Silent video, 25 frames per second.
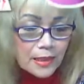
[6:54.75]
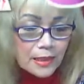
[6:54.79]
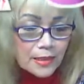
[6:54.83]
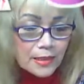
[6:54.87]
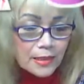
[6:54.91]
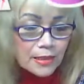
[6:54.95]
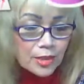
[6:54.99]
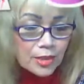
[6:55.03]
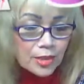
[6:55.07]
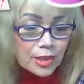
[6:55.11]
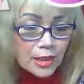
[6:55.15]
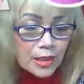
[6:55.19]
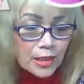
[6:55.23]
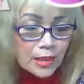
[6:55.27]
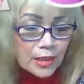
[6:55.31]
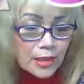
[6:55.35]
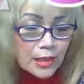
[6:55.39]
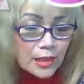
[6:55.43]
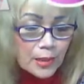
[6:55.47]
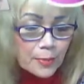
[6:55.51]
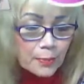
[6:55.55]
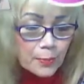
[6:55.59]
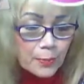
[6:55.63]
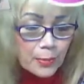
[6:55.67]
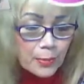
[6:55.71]
Uh,
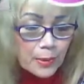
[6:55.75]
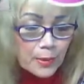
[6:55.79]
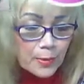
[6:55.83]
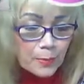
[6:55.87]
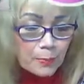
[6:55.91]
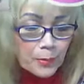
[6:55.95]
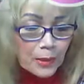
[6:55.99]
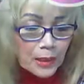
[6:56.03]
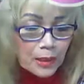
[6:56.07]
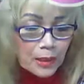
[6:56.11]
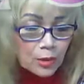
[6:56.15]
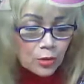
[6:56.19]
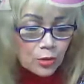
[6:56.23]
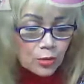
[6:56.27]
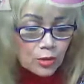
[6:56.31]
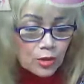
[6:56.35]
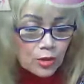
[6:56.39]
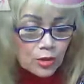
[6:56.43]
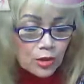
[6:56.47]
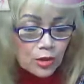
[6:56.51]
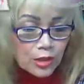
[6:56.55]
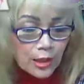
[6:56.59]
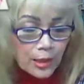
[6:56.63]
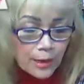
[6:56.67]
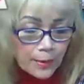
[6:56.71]
Sheila uh,
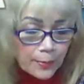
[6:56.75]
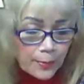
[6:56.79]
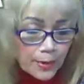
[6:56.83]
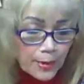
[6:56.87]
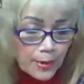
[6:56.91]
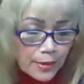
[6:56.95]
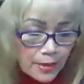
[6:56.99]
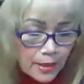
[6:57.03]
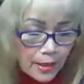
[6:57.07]
Platon Chavez,